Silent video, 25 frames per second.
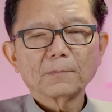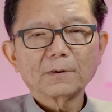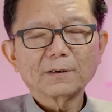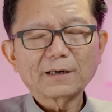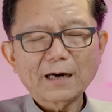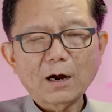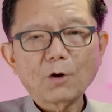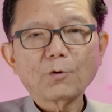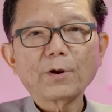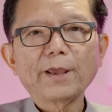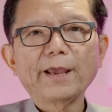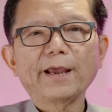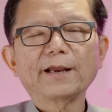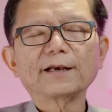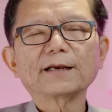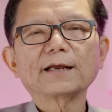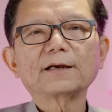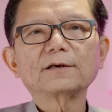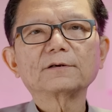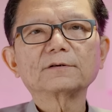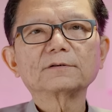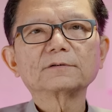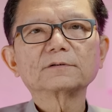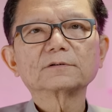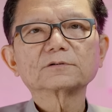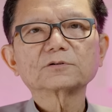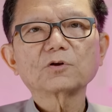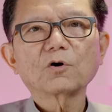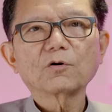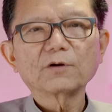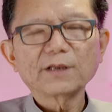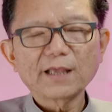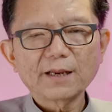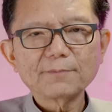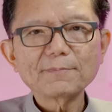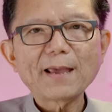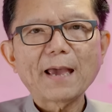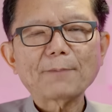เราเองนั้นต้อง
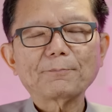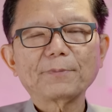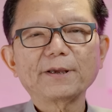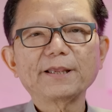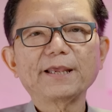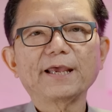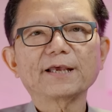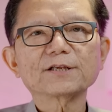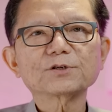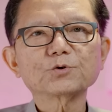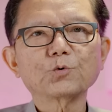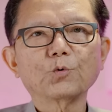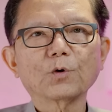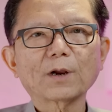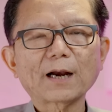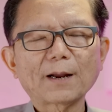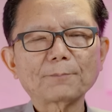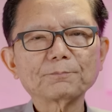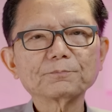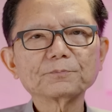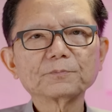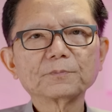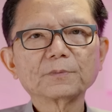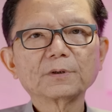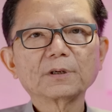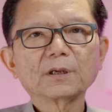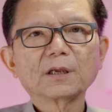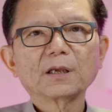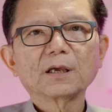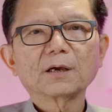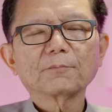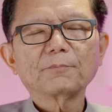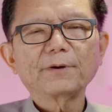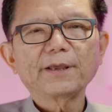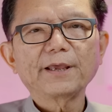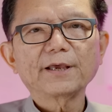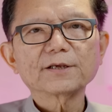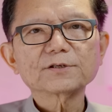เรียนแบบพระเยซูครับ
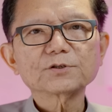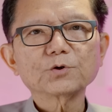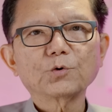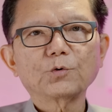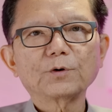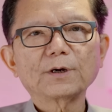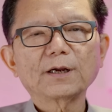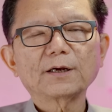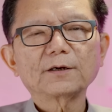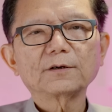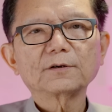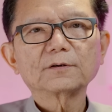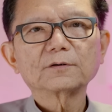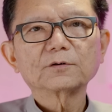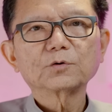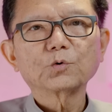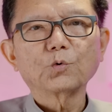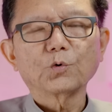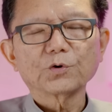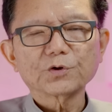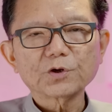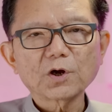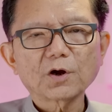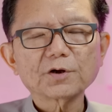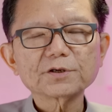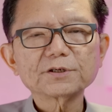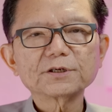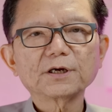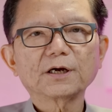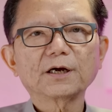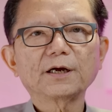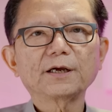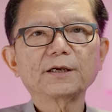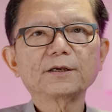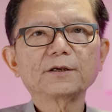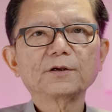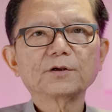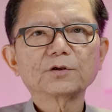พระเยซูนั้นถูกเยาะเย้
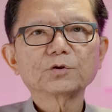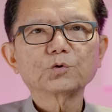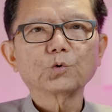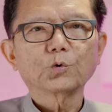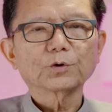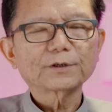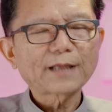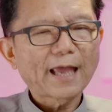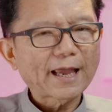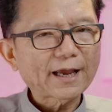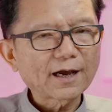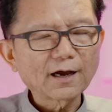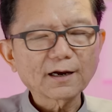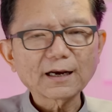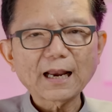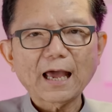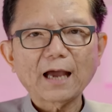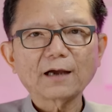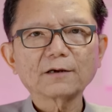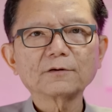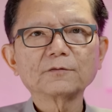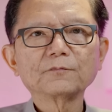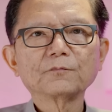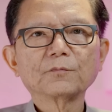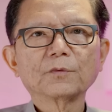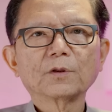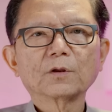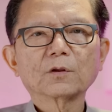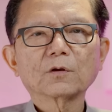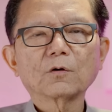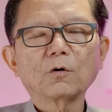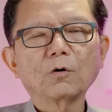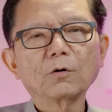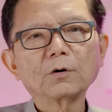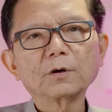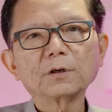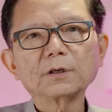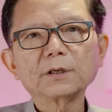ยถูกแทงข้างหลัง
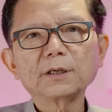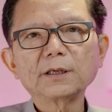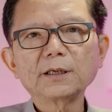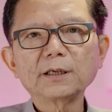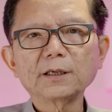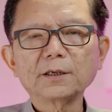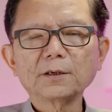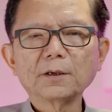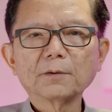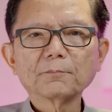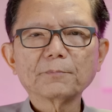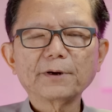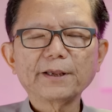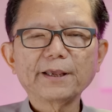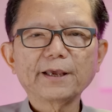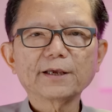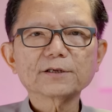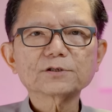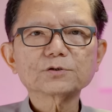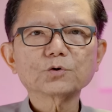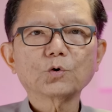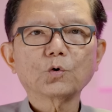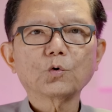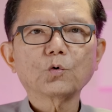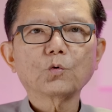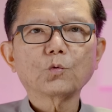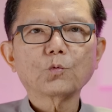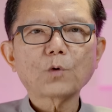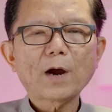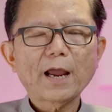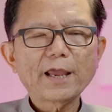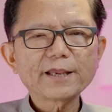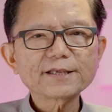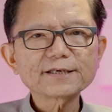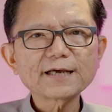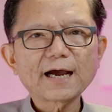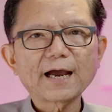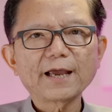คนที่พระเยซูไว้
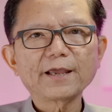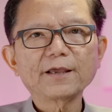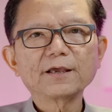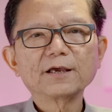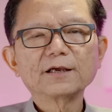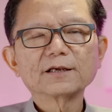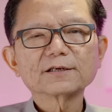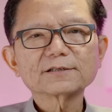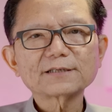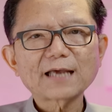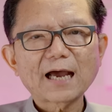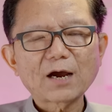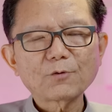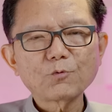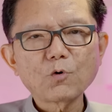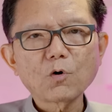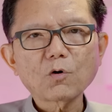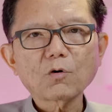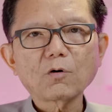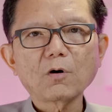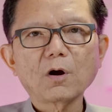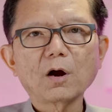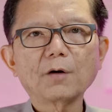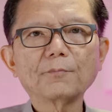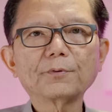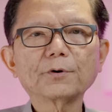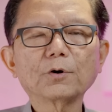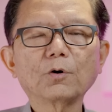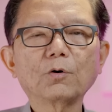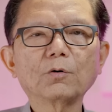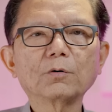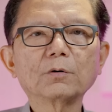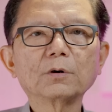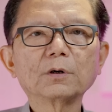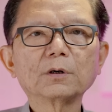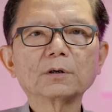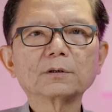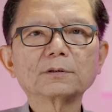ใจสาวกของพระอง
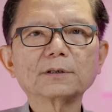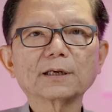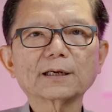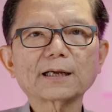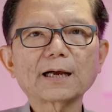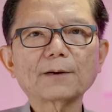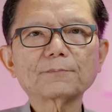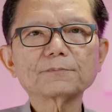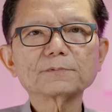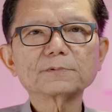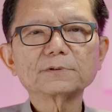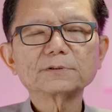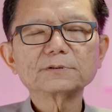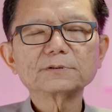ค์นะครับ